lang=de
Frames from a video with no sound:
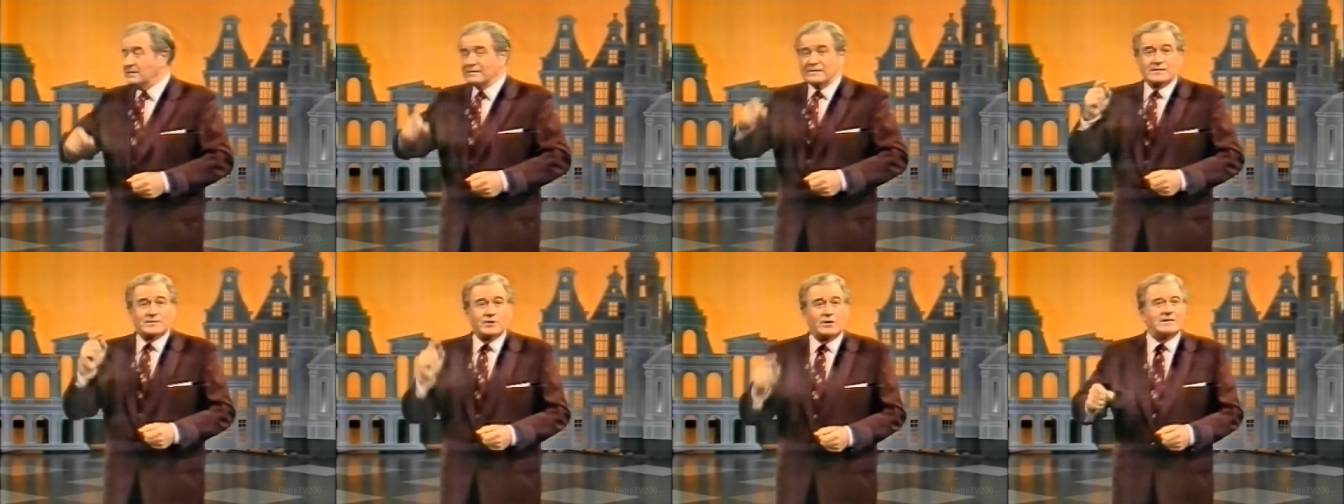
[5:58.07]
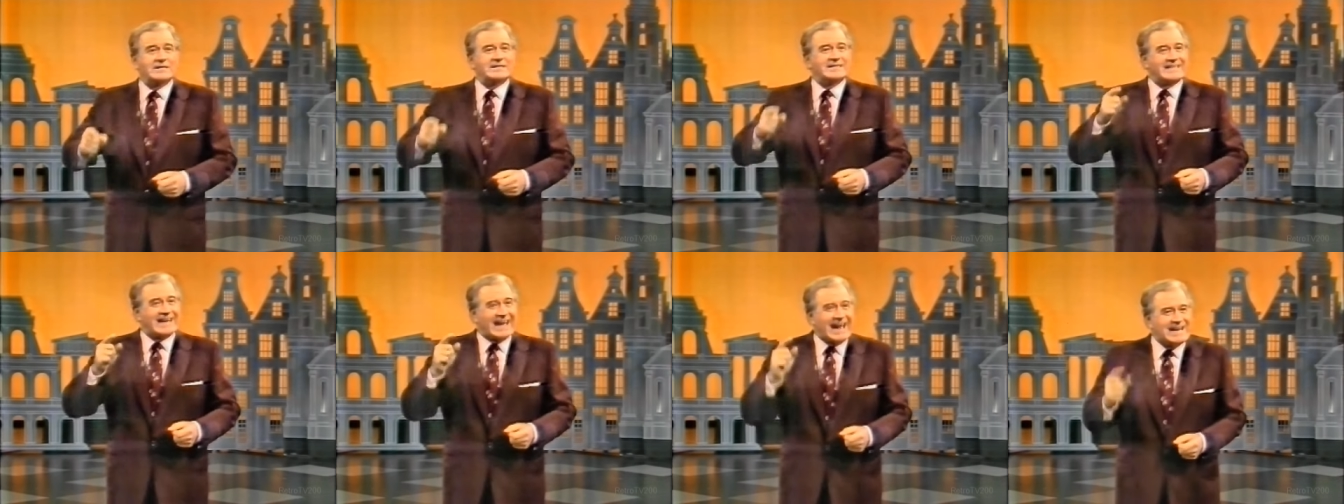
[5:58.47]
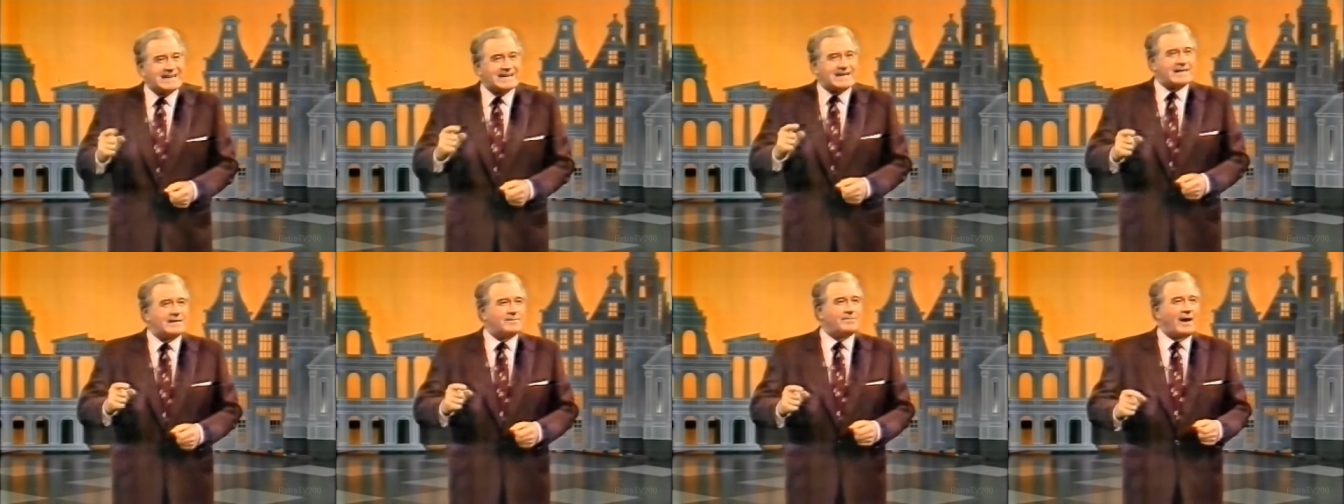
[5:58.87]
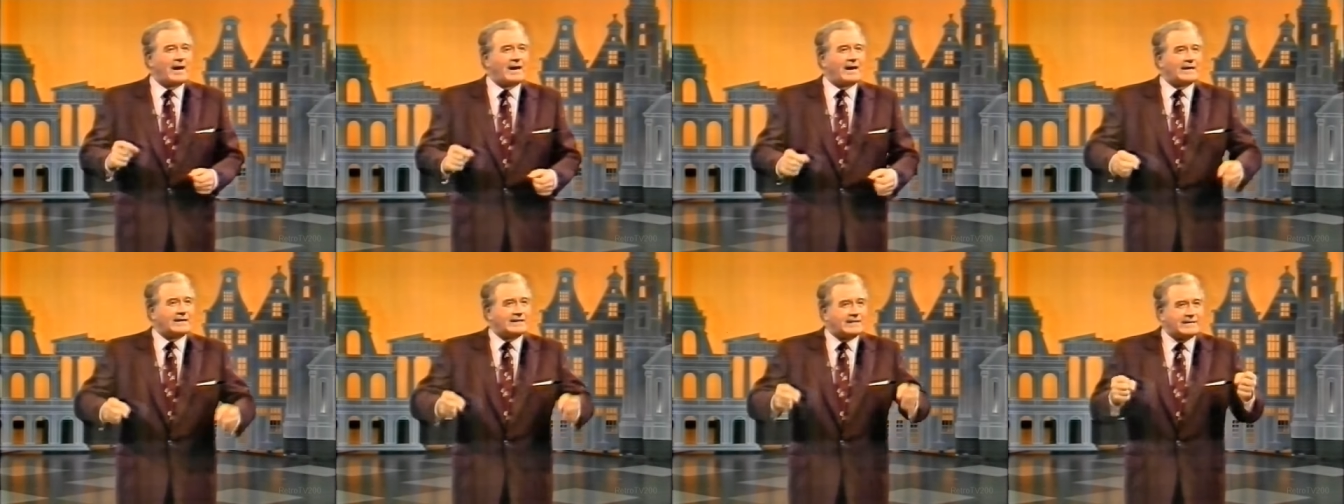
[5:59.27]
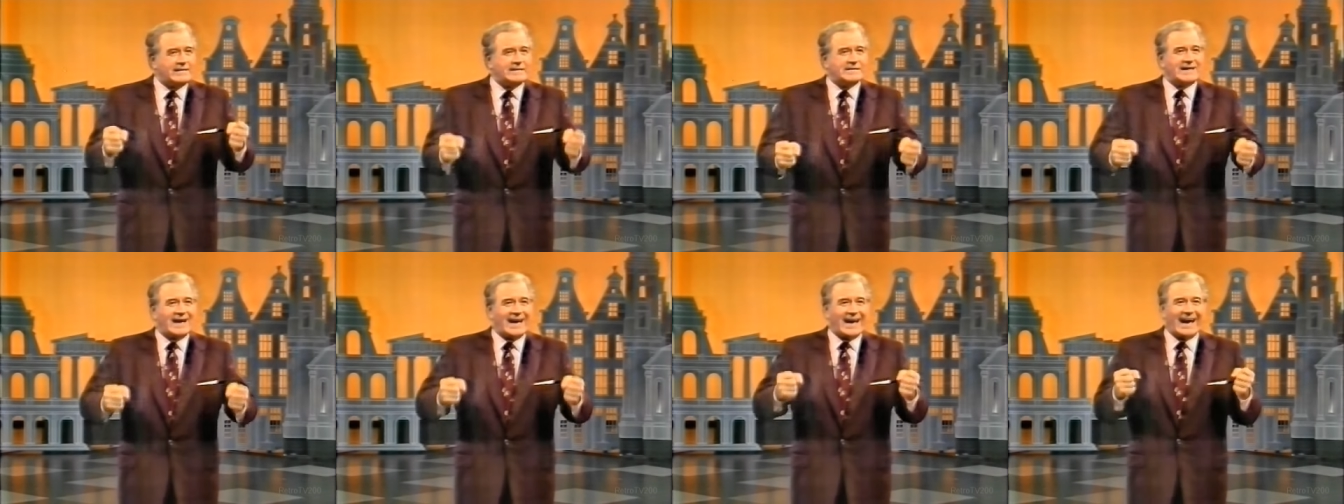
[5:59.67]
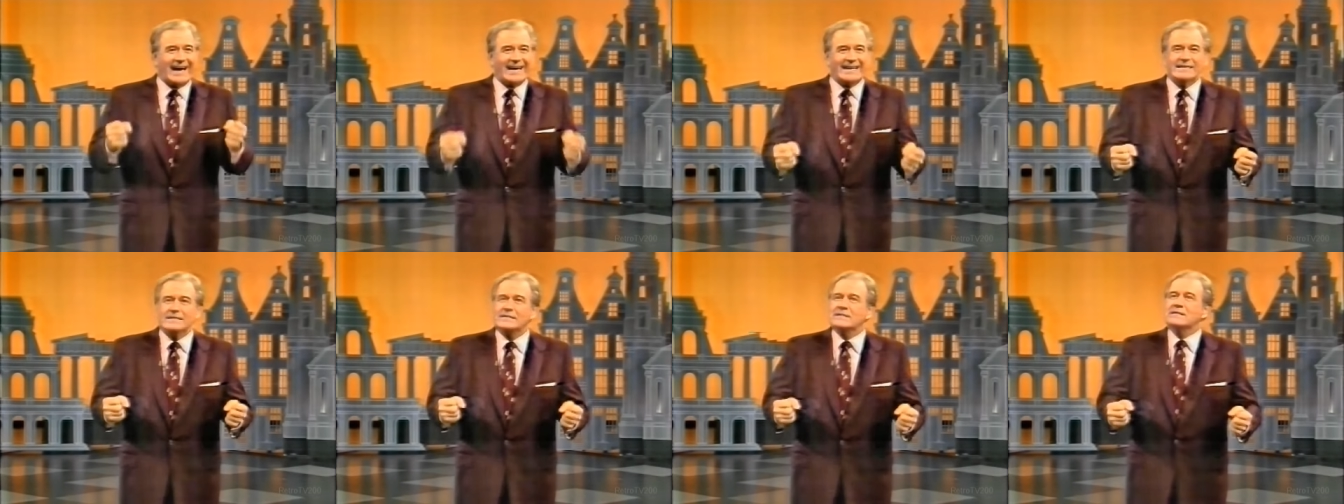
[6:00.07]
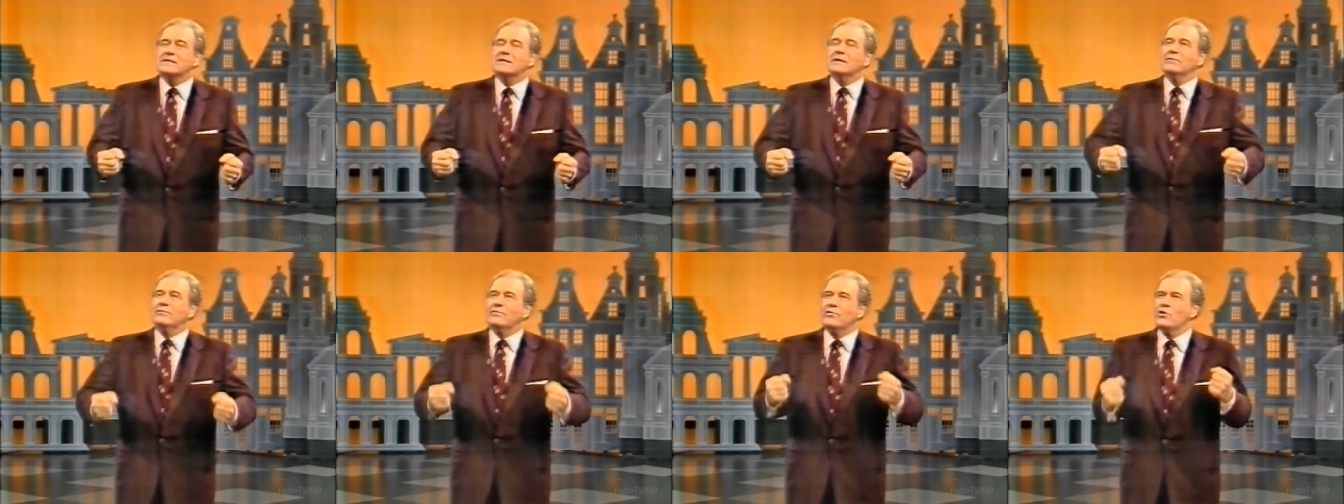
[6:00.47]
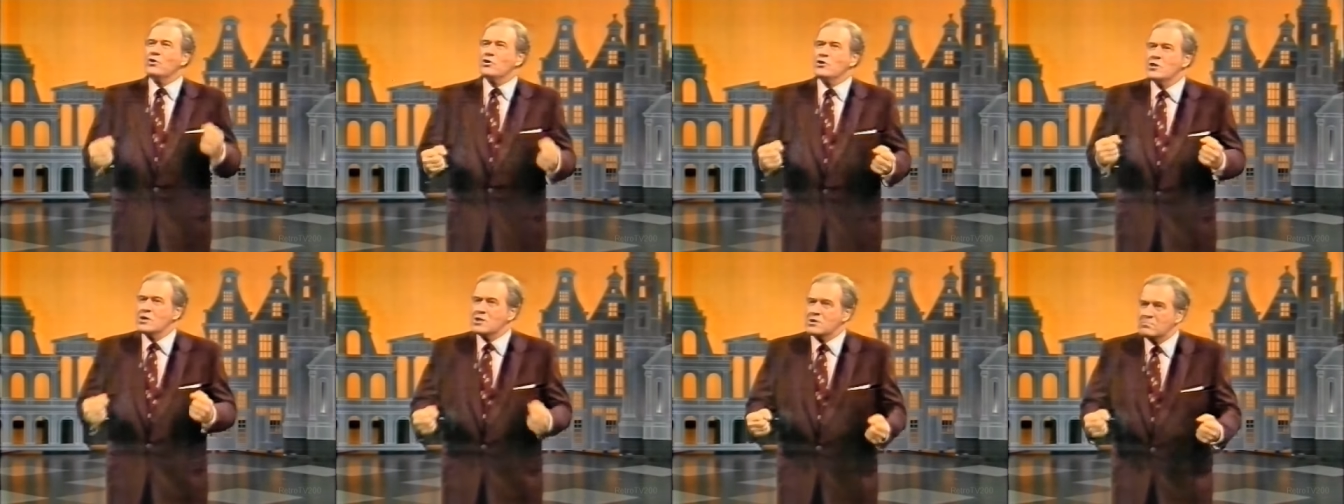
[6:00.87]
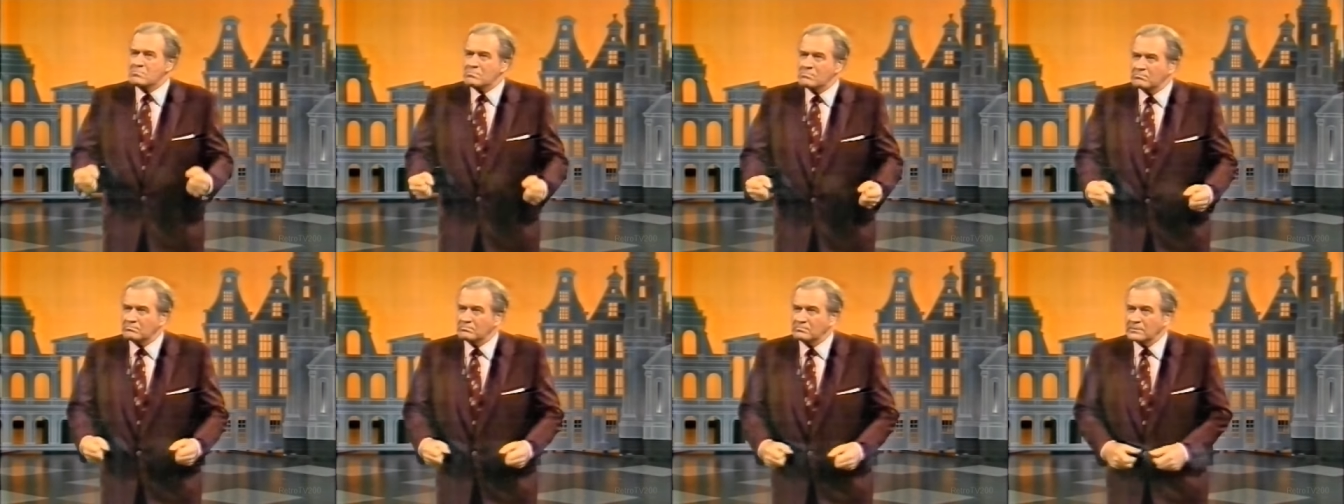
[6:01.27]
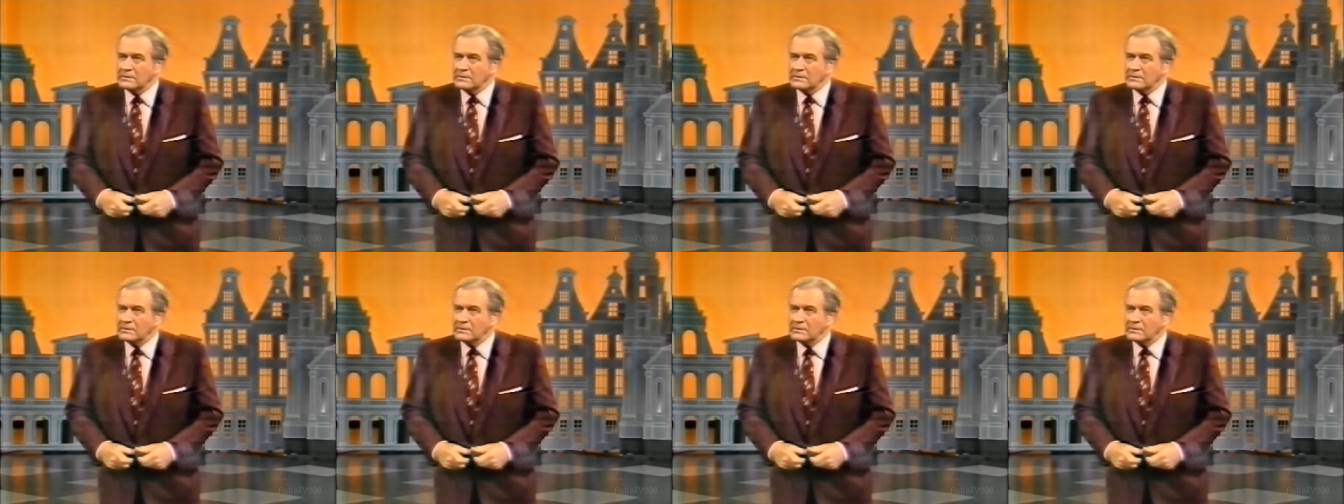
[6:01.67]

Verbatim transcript: Sie sollten sich endlich mal an diese Eins gewöhnen.